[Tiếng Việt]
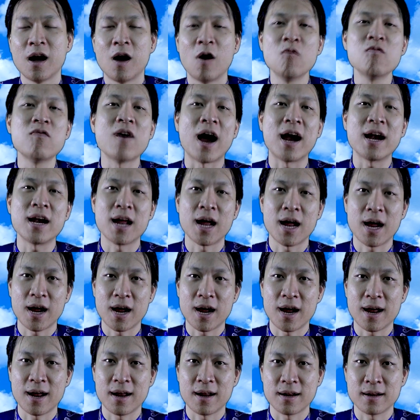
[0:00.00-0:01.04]
không phải
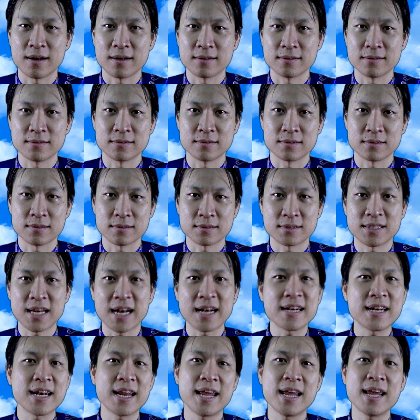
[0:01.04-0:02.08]
là
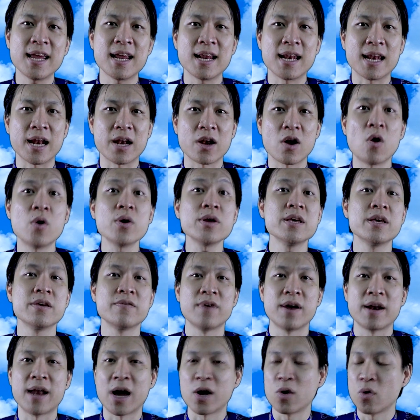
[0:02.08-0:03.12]
tránh né hay là nói gì
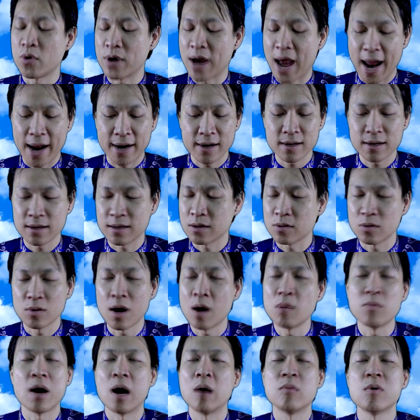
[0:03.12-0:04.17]
về đại hội đảng
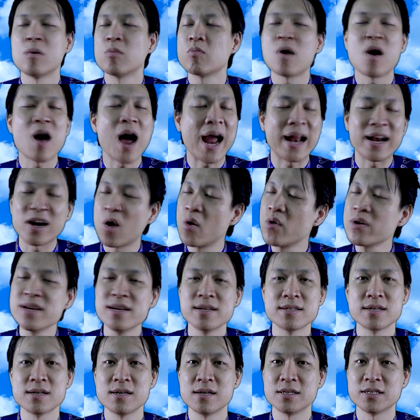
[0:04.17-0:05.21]
không không không có ai nói
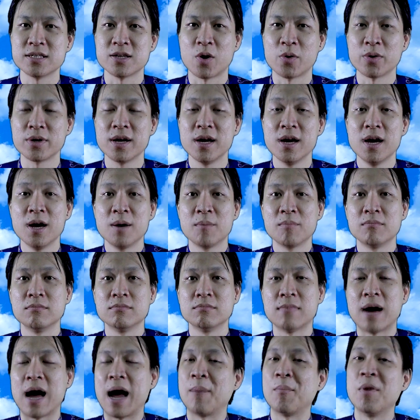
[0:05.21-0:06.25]
gì hết trơn á trời
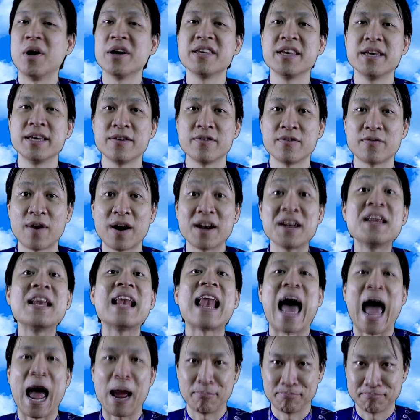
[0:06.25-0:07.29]
mà bởi vì phải đi
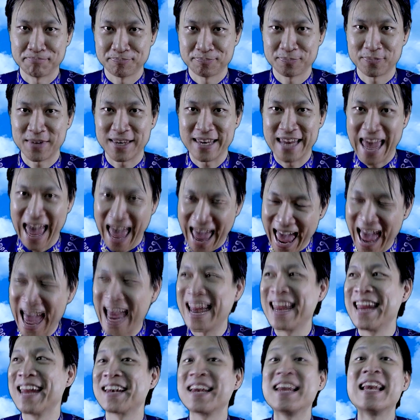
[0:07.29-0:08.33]
làm dạ
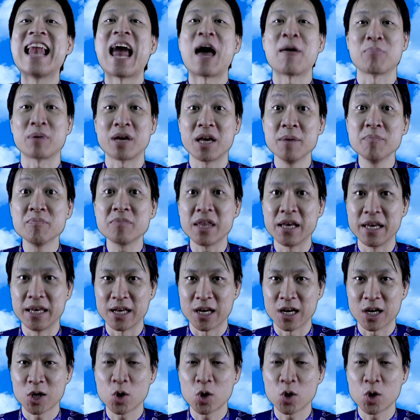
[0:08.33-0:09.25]
đi làm kiếm tiền